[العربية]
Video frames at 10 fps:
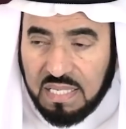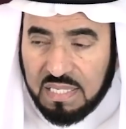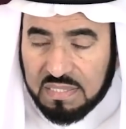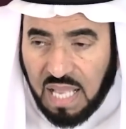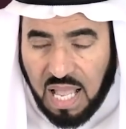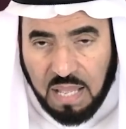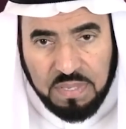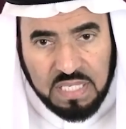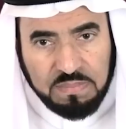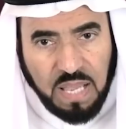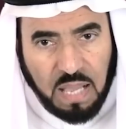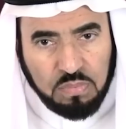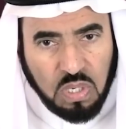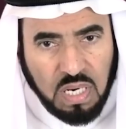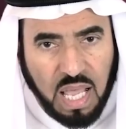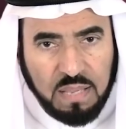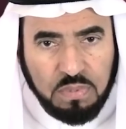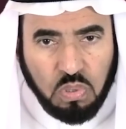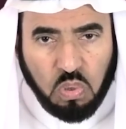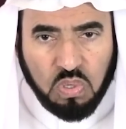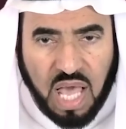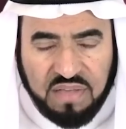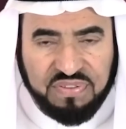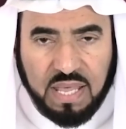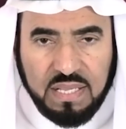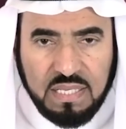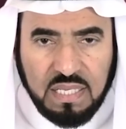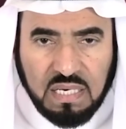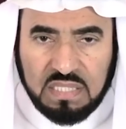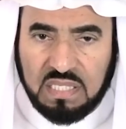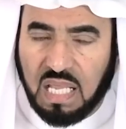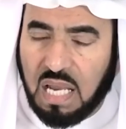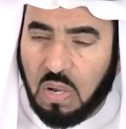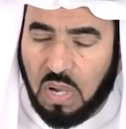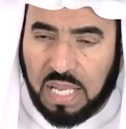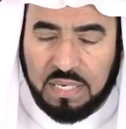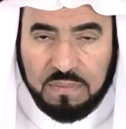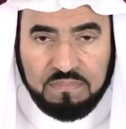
صحابي اسمه عبد الله بن حذافه رضي الله عنه